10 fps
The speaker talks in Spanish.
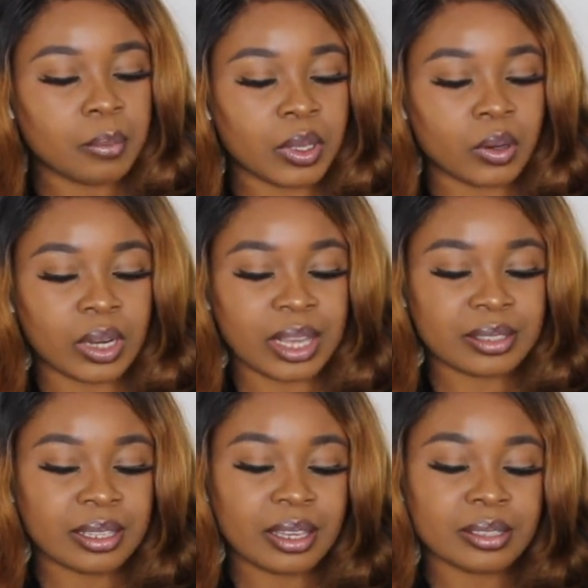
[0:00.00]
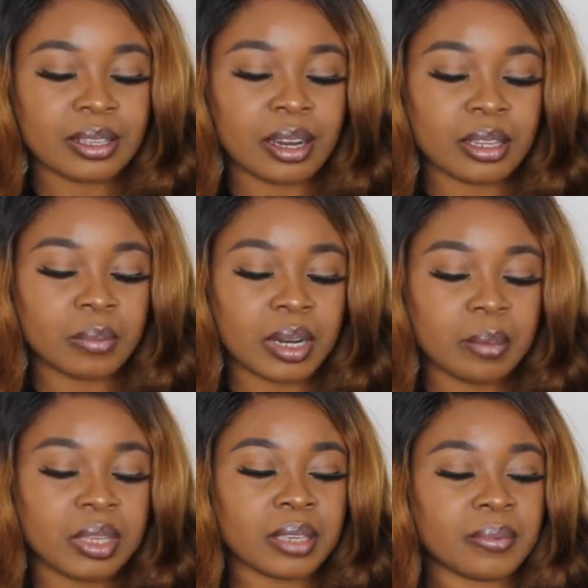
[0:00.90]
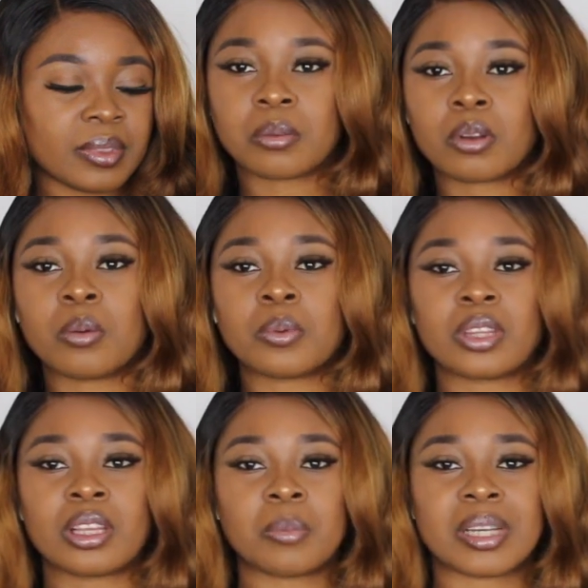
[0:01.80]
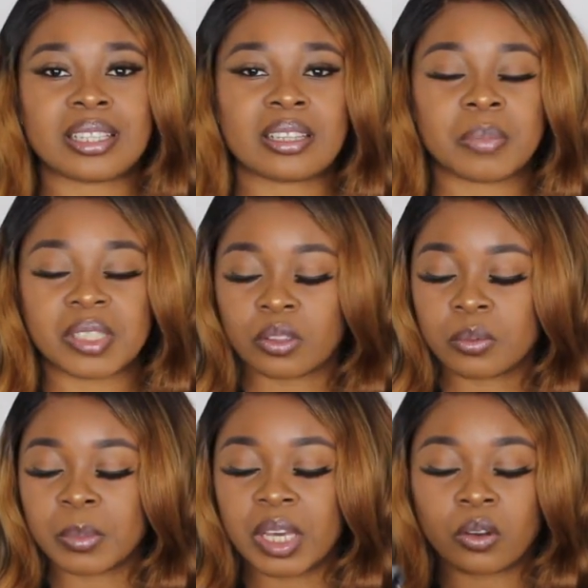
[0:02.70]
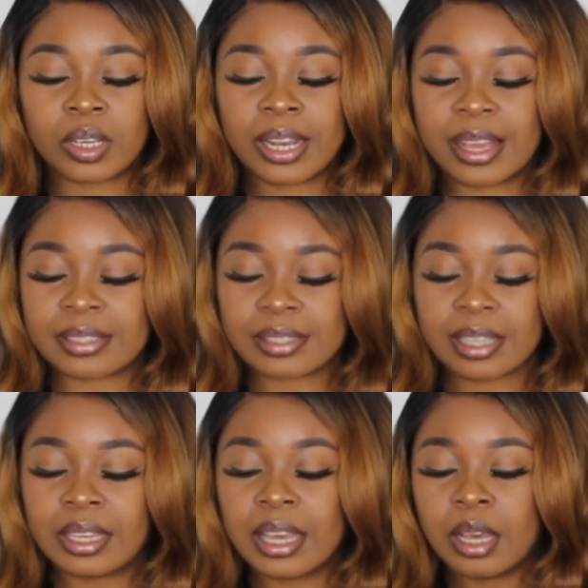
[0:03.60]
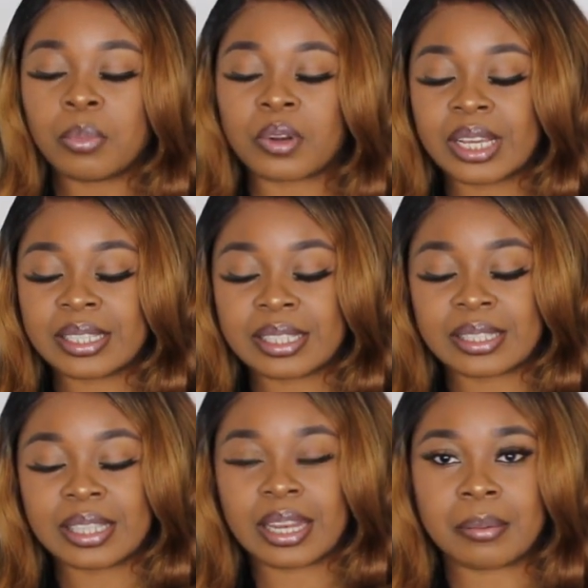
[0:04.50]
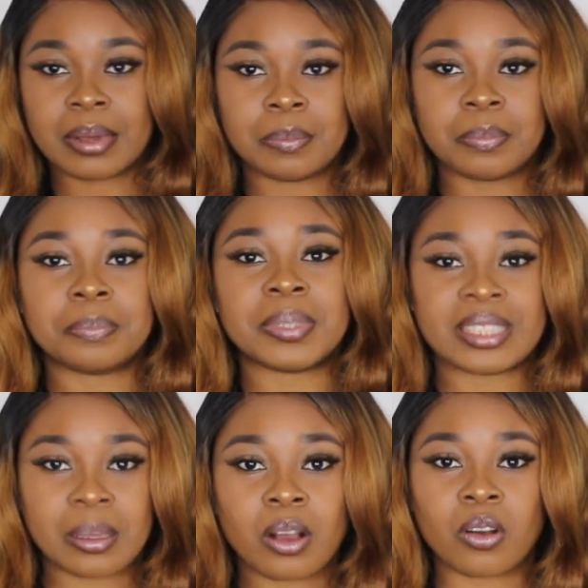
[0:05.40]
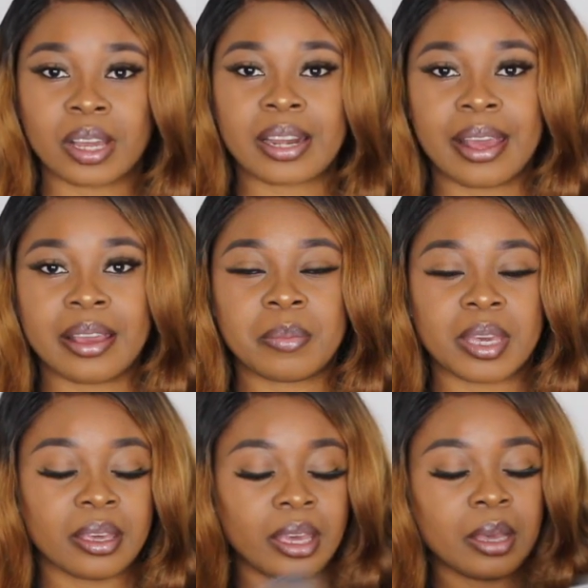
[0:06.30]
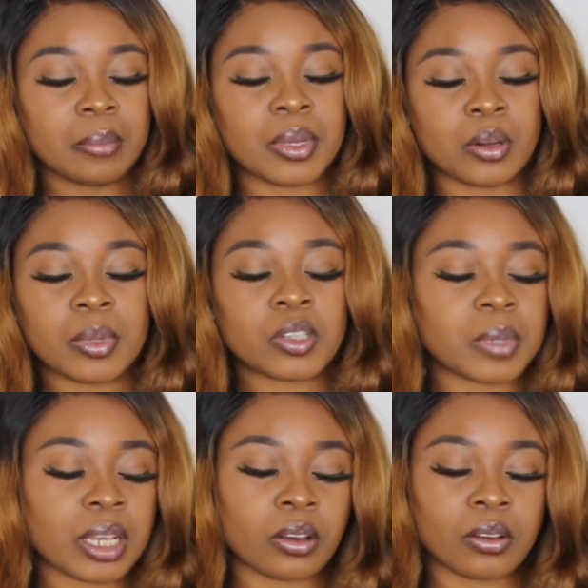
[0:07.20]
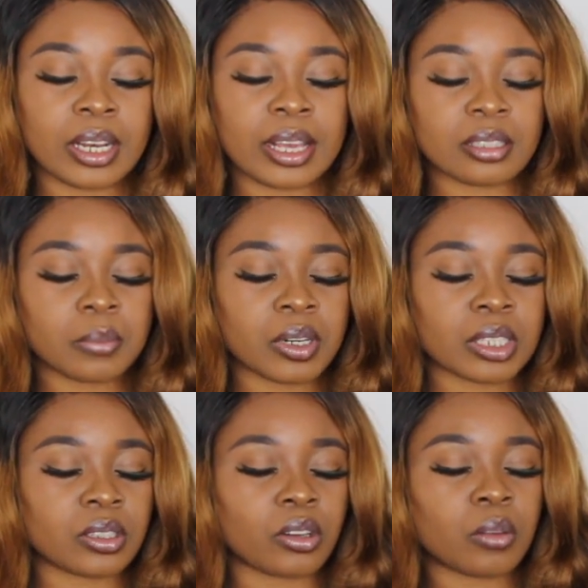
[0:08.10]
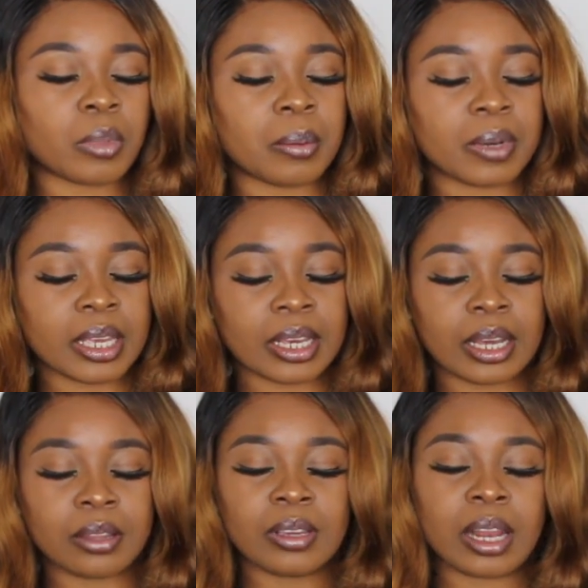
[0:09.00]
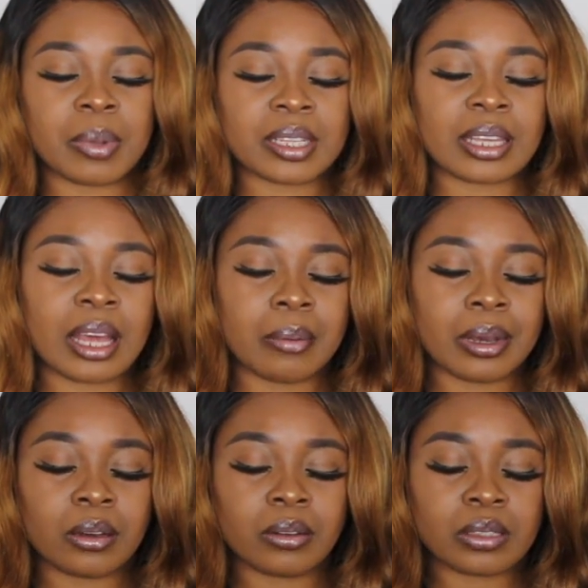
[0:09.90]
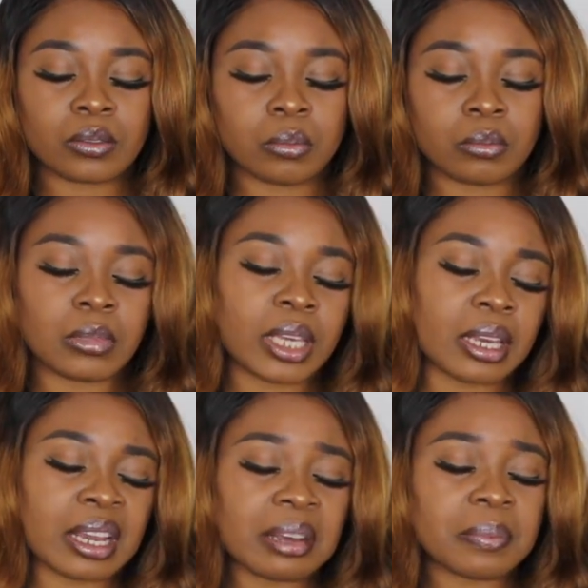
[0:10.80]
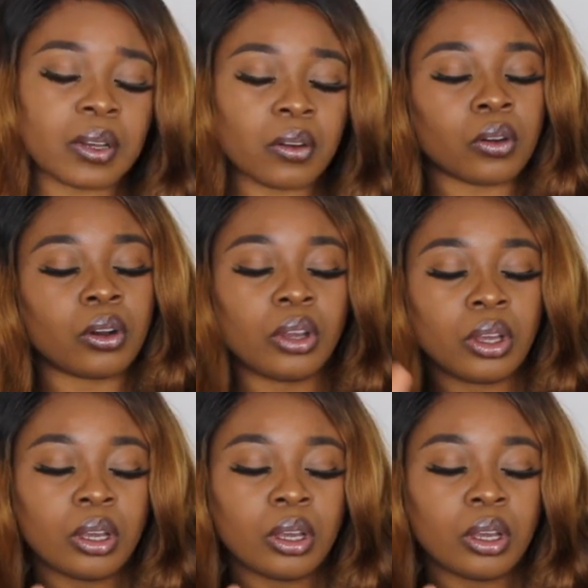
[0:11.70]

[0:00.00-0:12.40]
Pero la S es grande para mí. Como tengo bastante pecho, me cogí la S porque se estiraba. Pensaba coger la M, pero menos mal que cogí la S porque si no, no me habría llegado. Y la parte de abajo es un mega, pero...